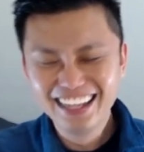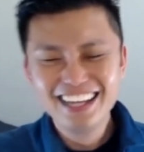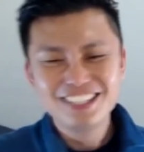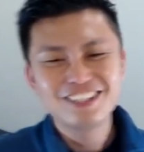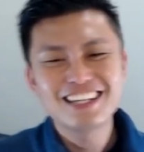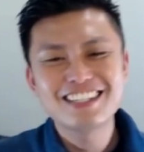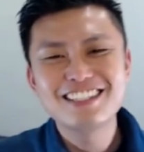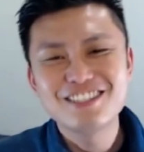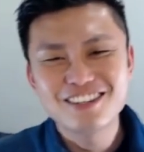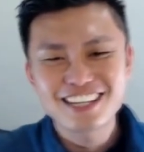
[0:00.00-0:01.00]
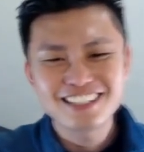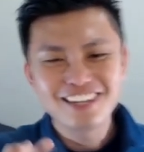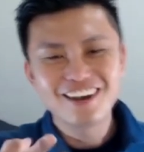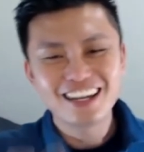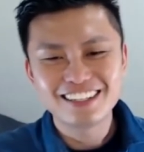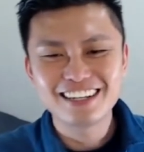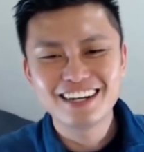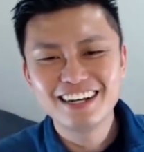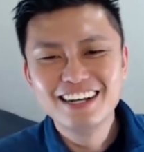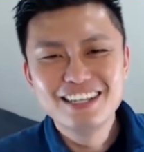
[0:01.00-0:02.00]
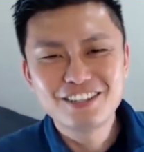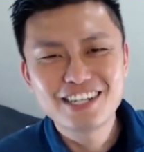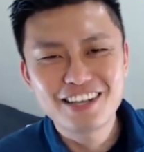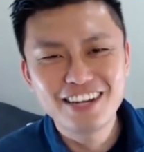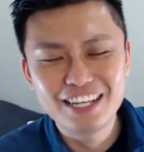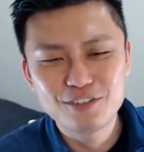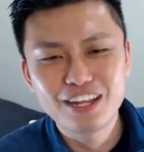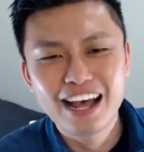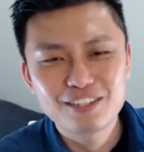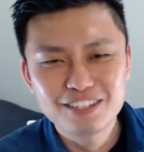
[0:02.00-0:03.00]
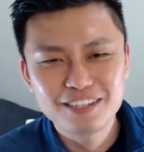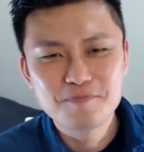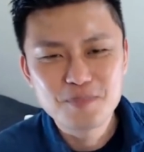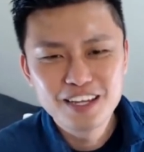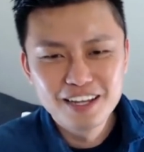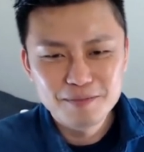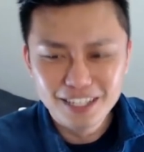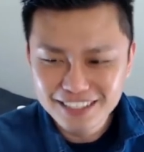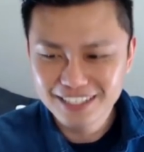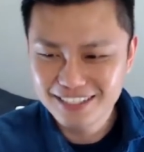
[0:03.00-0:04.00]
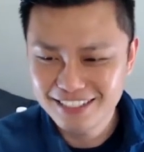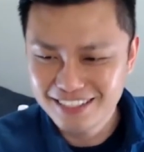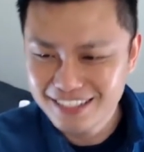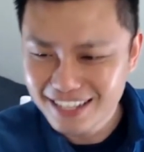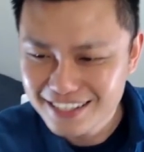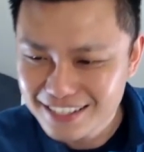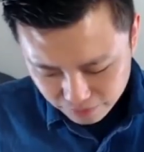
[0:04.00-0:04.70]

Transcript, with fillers: 就他这次只有三千块的那个新巴三月礼券啊，就是比较可惜这样子。